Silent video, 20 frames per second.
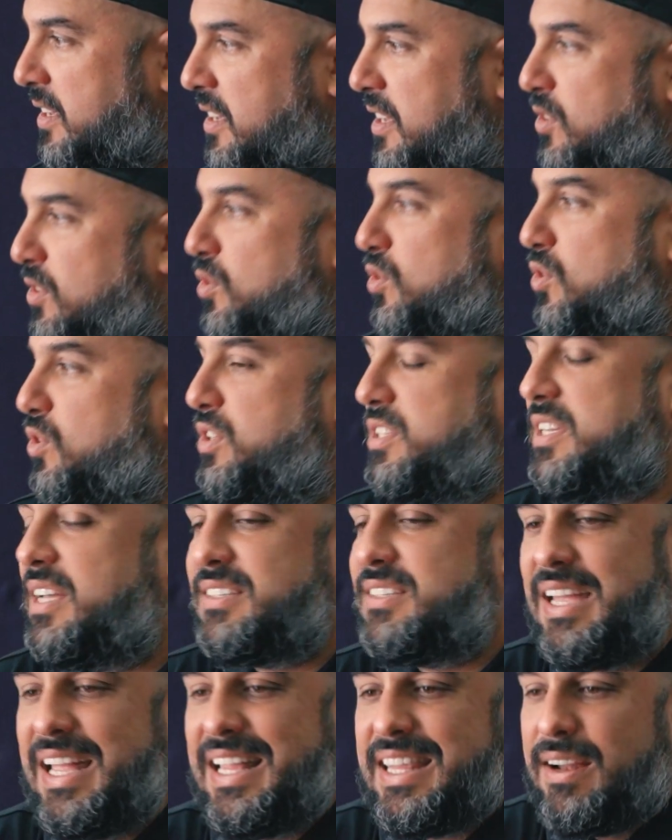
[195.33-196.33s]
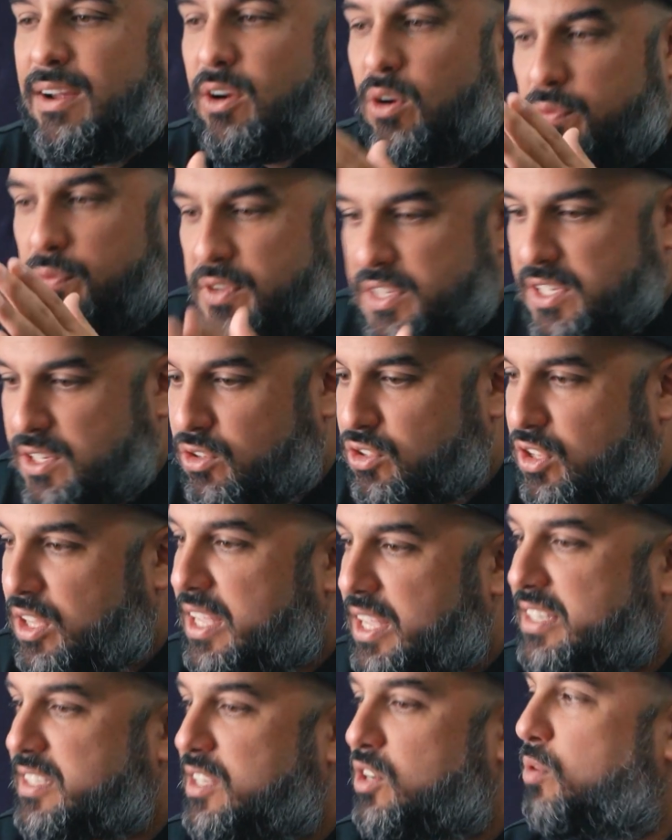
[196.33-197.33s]
Y tú nos decías, el trabajo físico
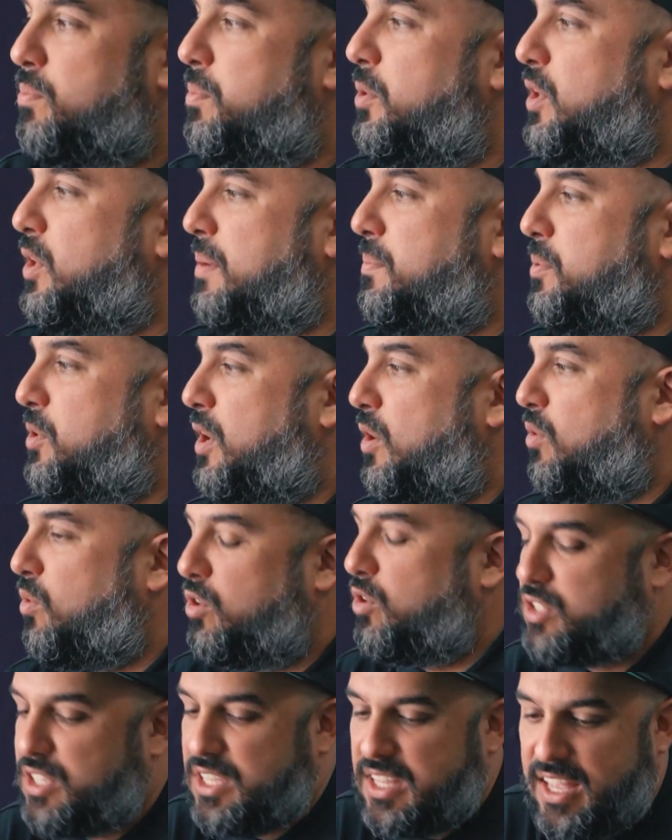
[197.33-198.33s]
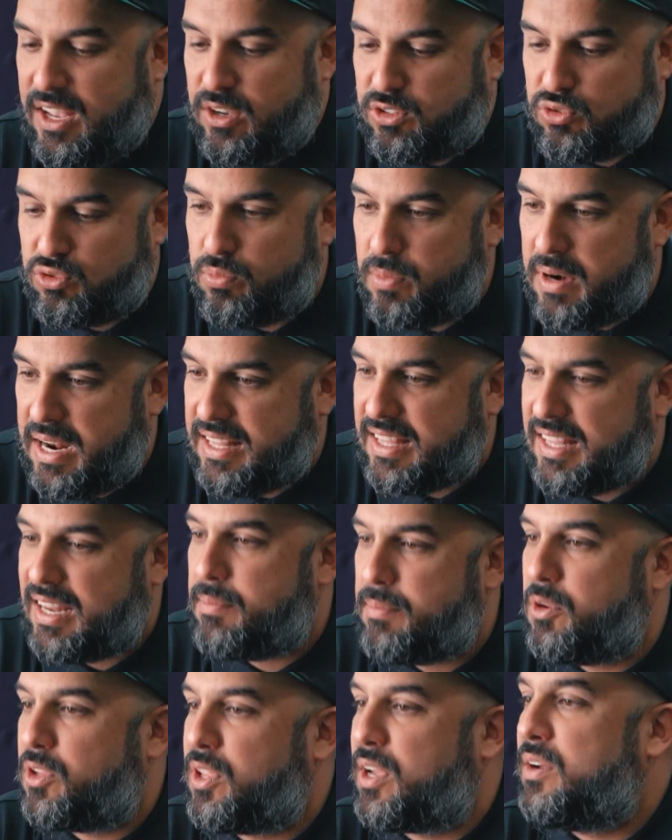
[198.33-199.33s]
tiene que ser con pelota porque el jugador se tiene que acostumbrar a tener
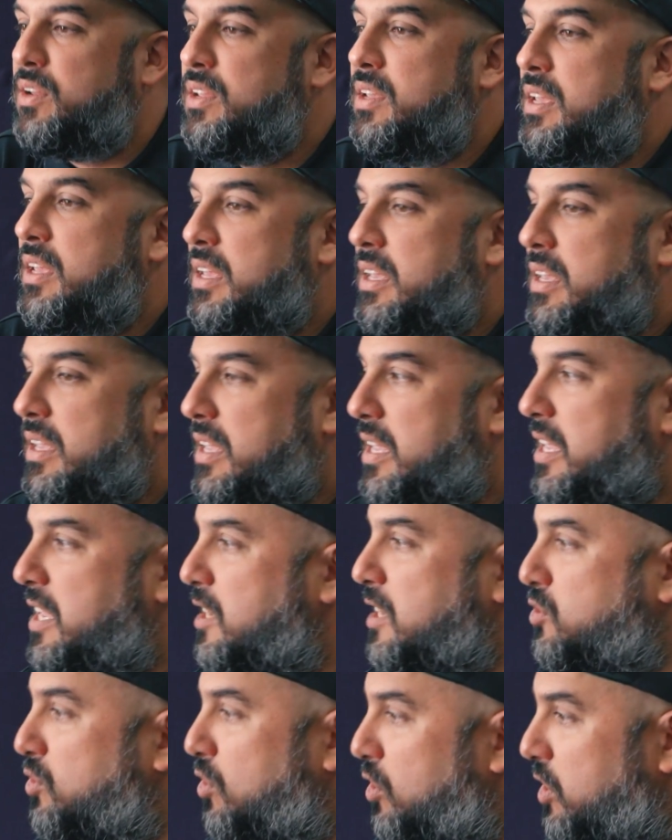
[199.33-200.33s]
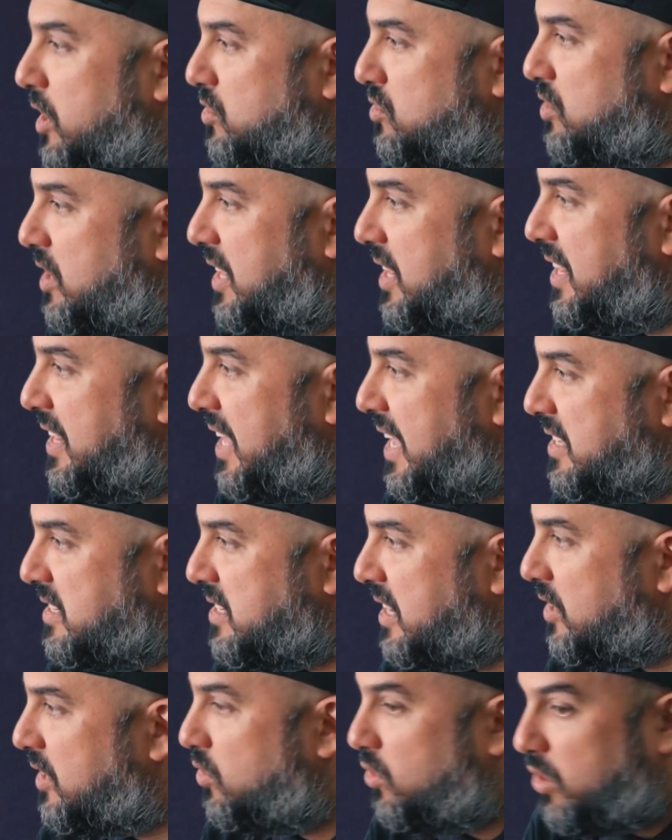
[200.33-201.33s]
la pelota. Y eso hoy es una
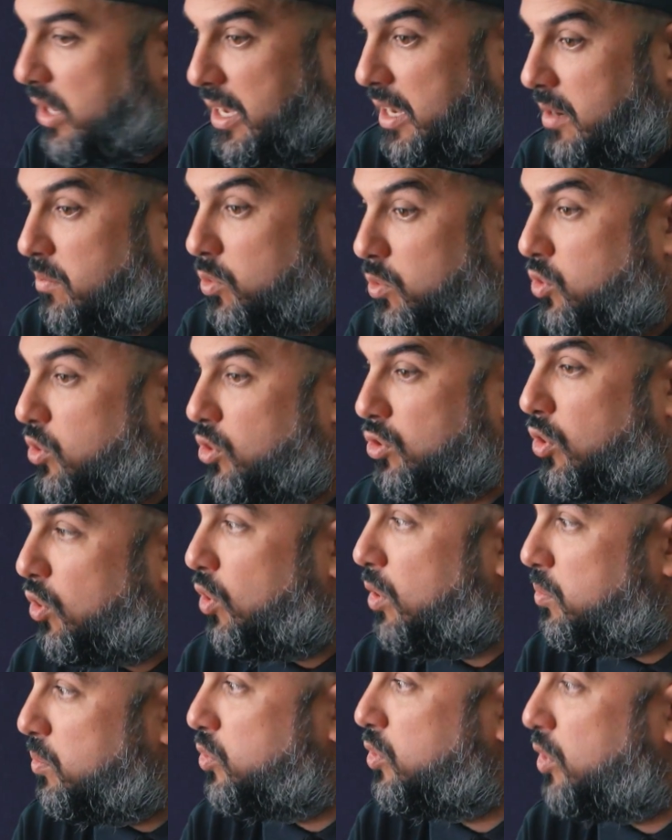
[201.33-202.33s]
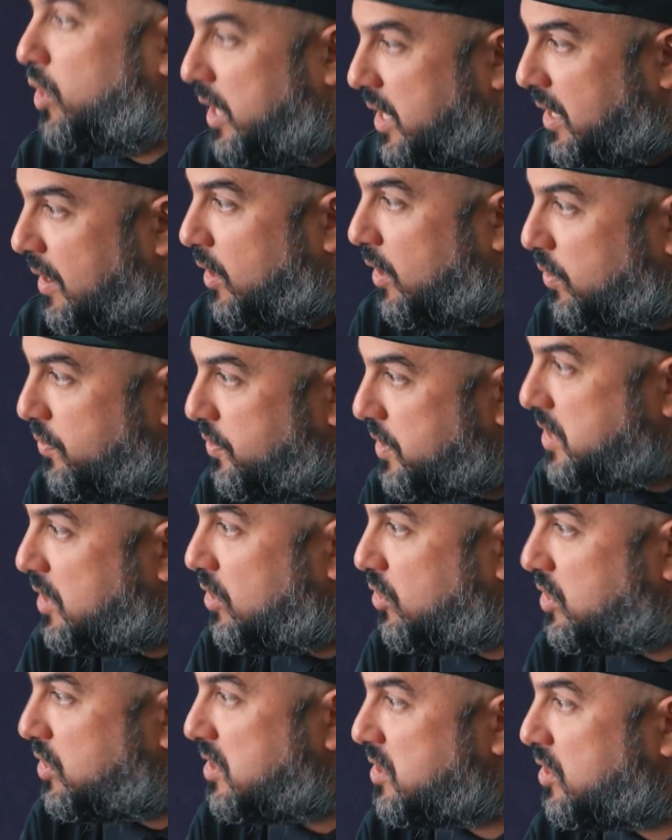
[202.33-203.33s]
tendencia, ¿no? En el mundo, todo el mundo ahora el trabajo
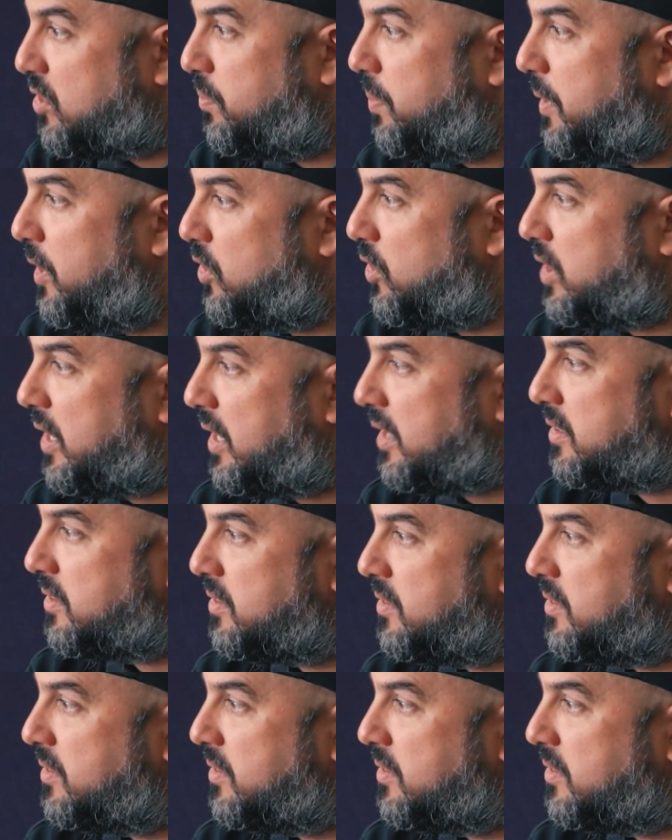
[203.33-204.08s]
físico se hace con pelota.